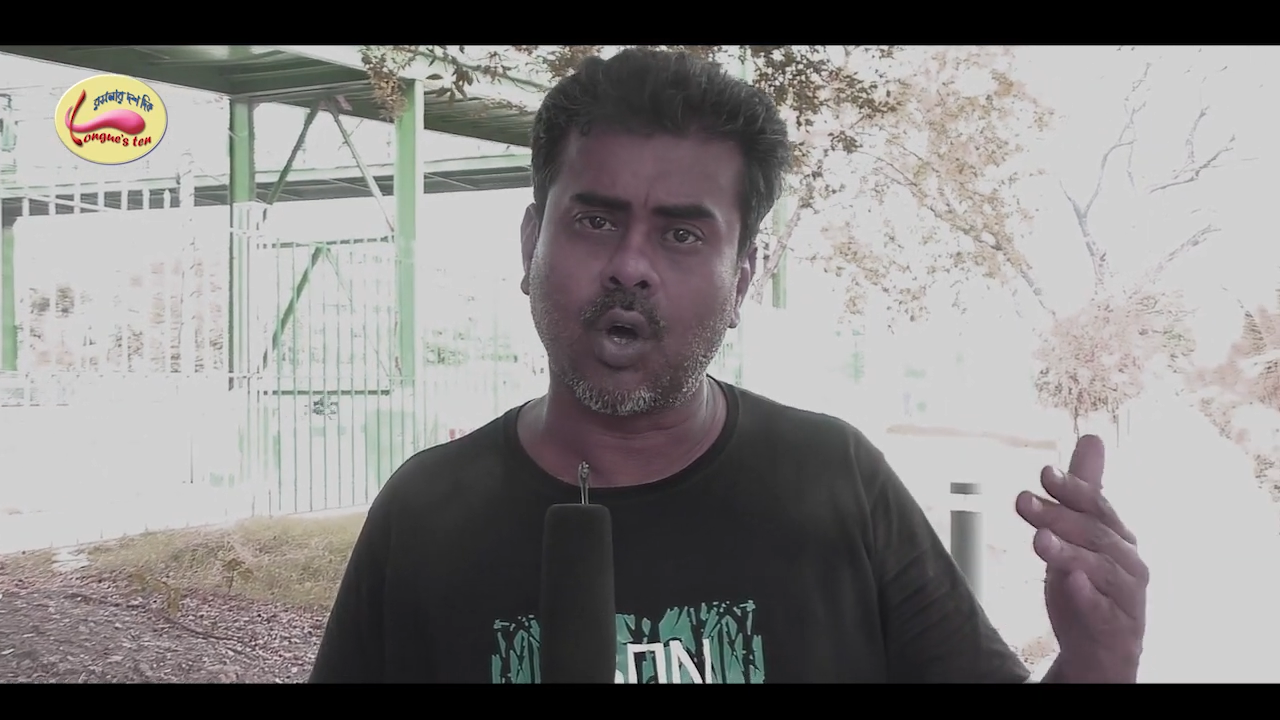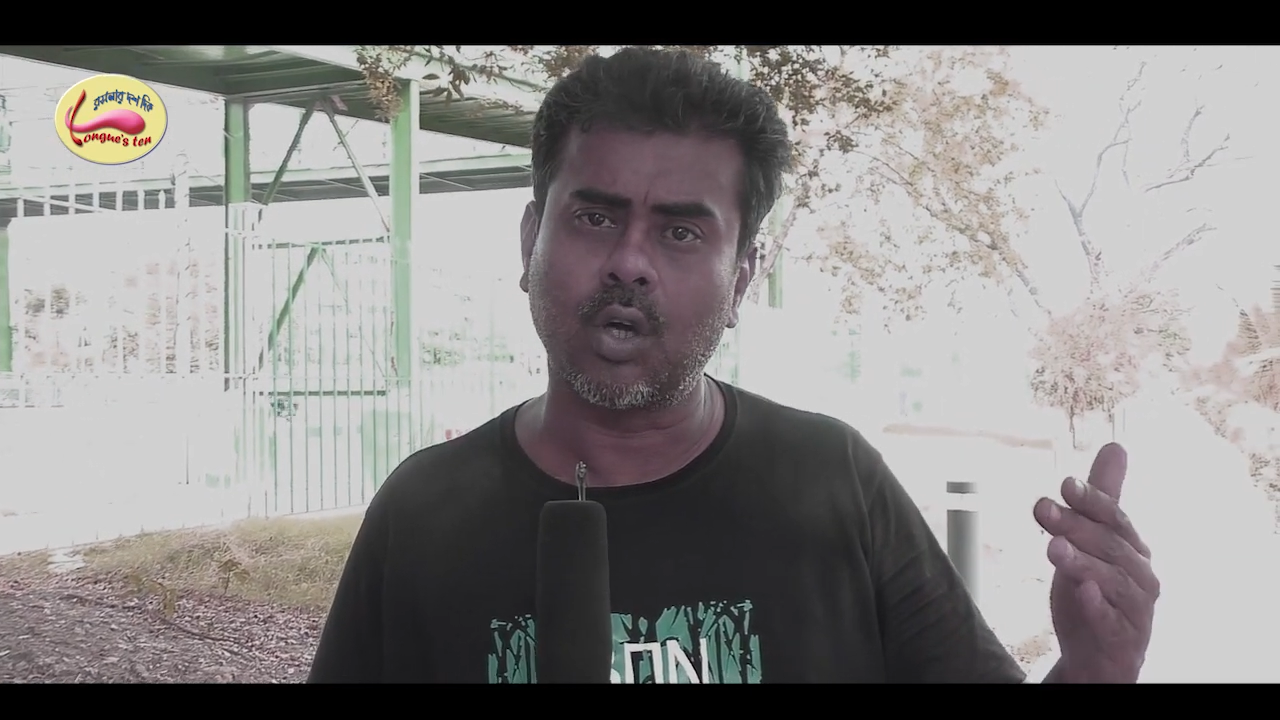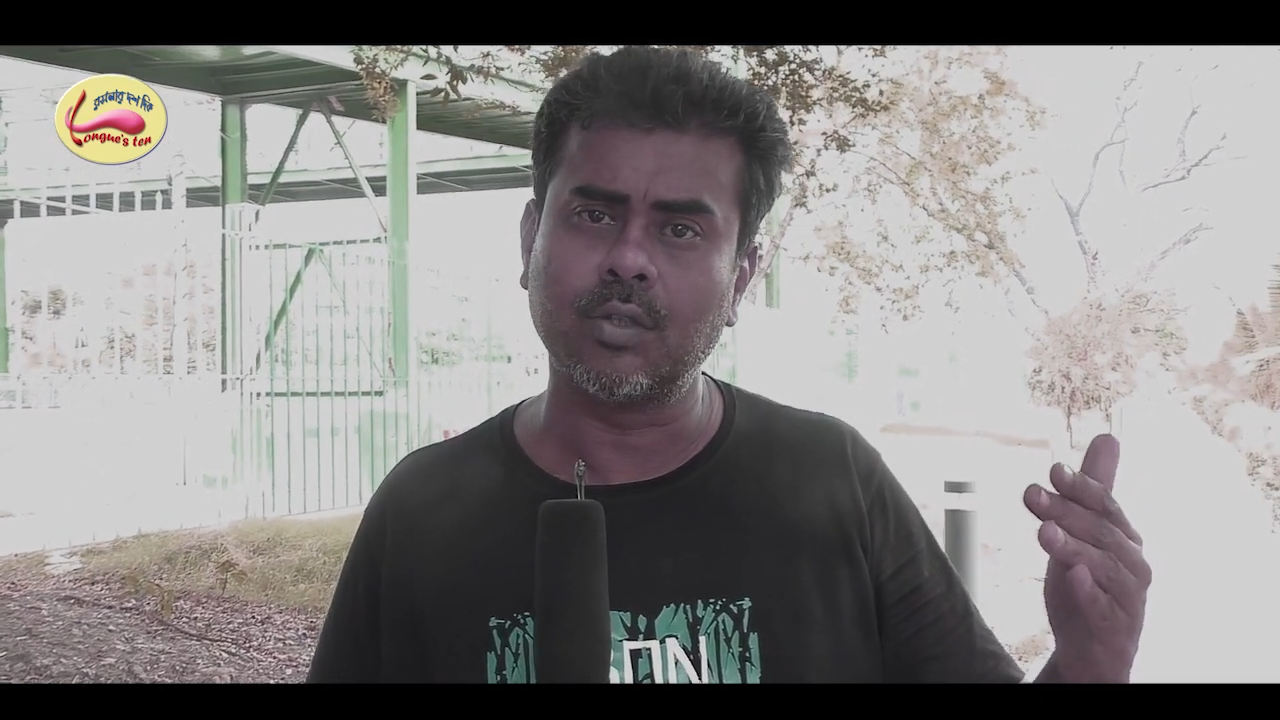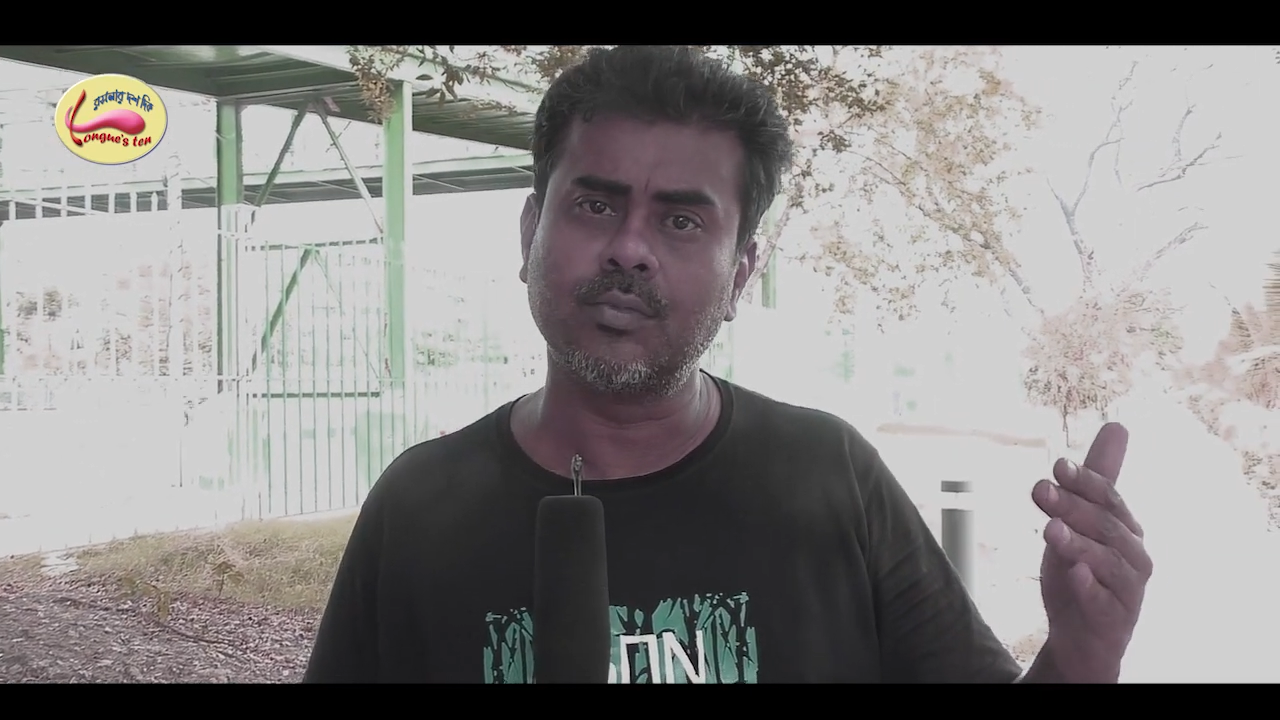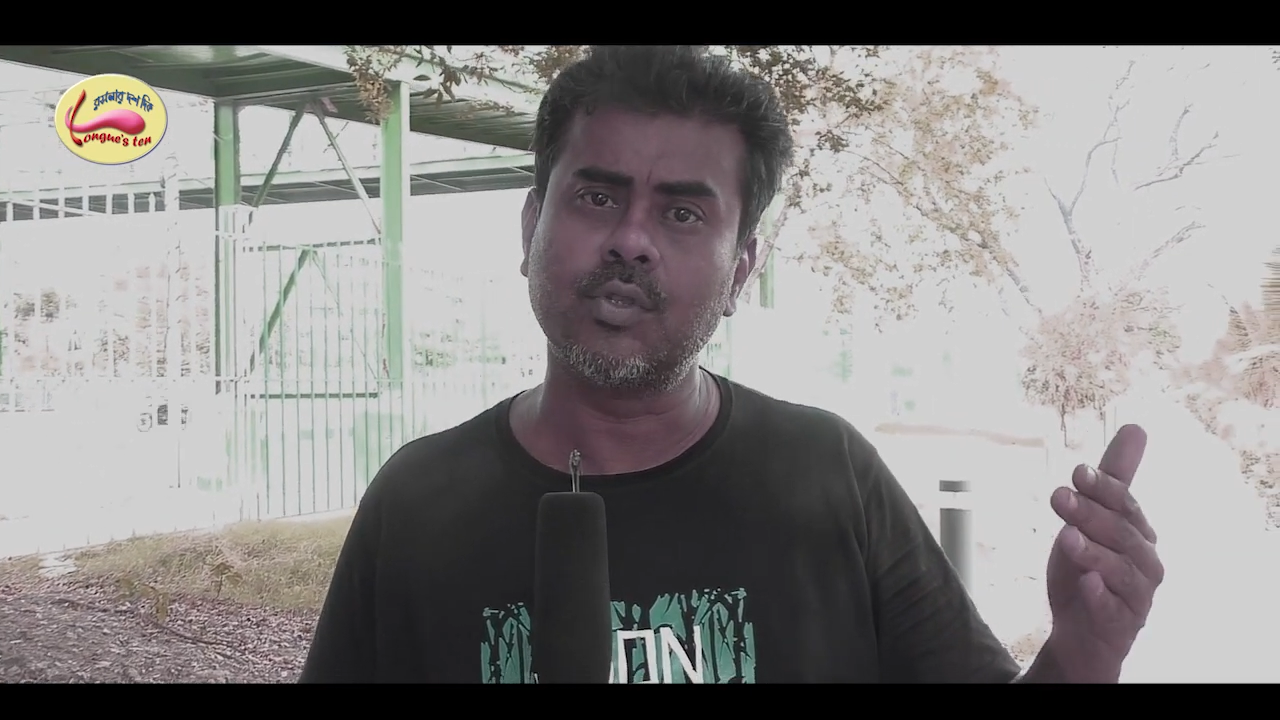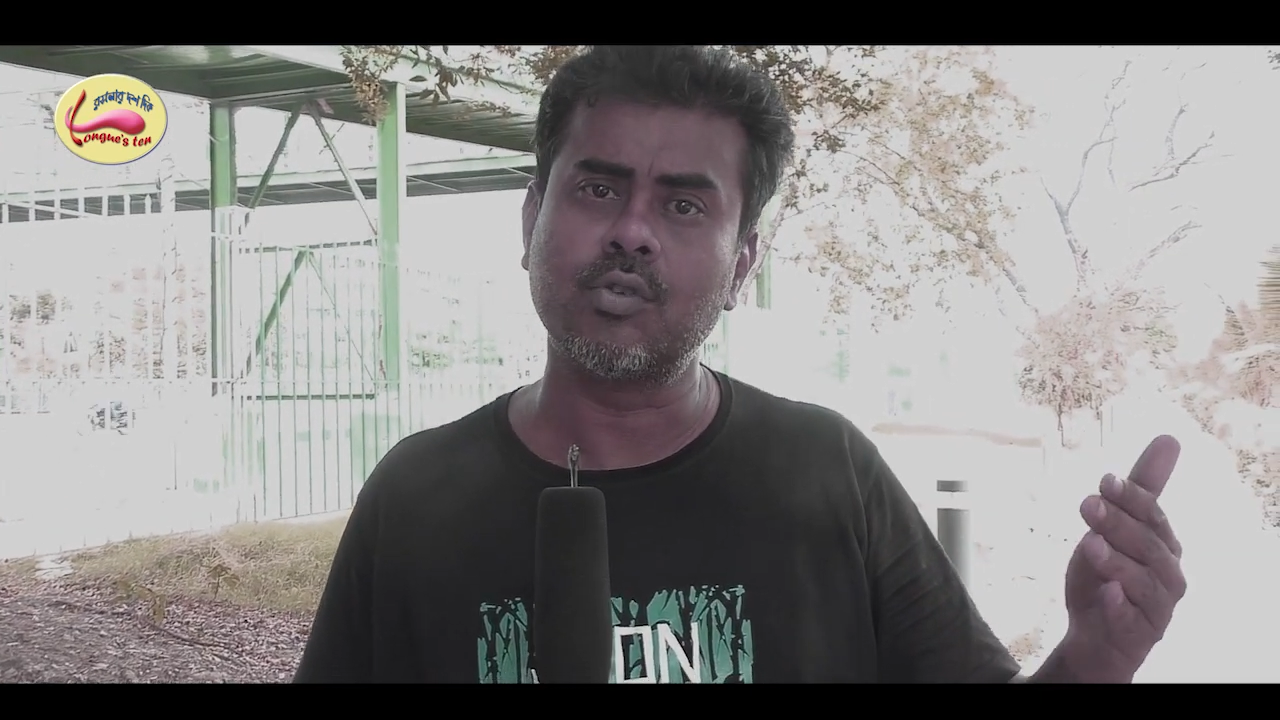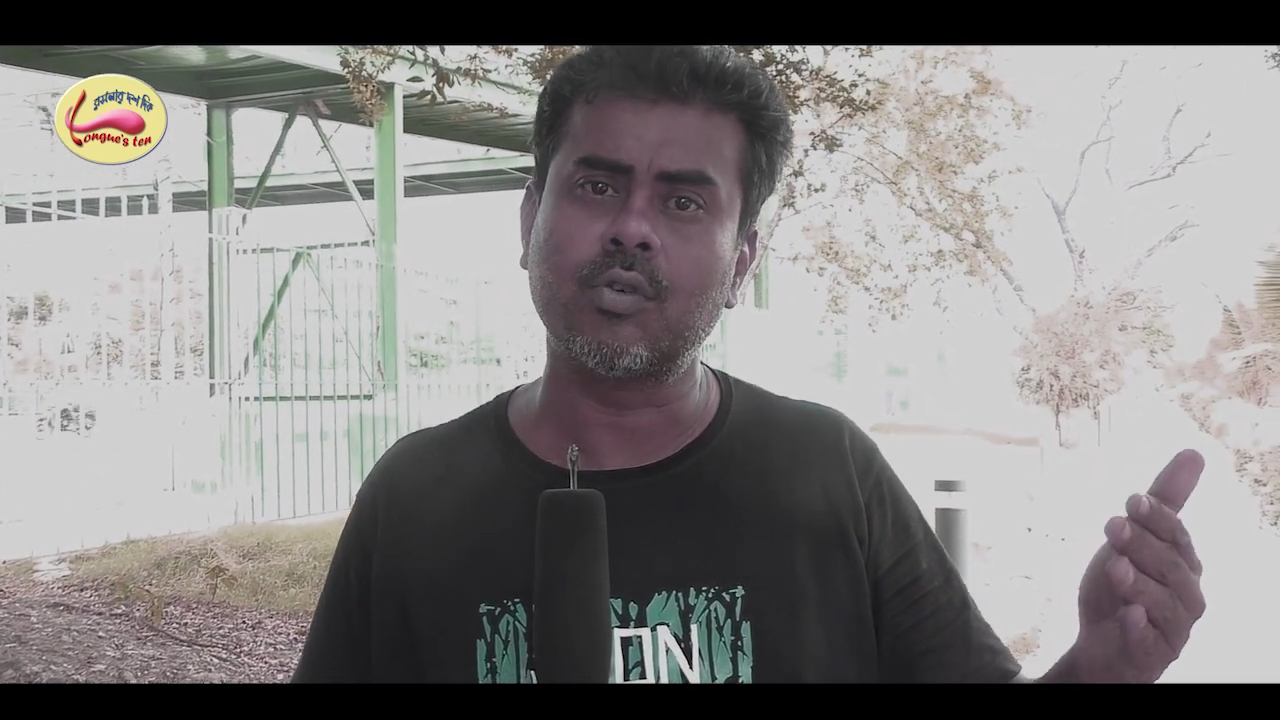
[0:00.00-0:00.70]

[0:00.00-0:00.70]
ধর্ম